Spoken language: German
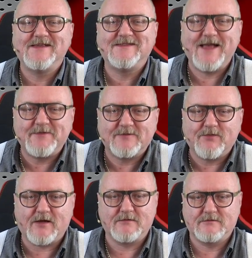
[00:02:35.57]

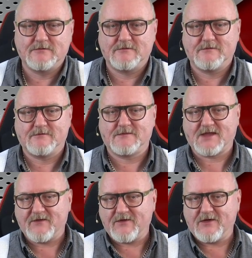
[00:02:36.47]
selbst machen.
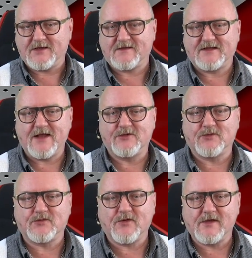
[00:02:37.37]
Dafür heute das kleine
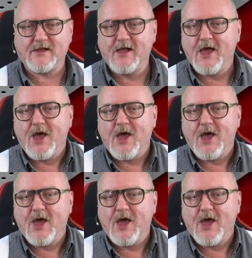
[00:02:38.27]
Tutorial.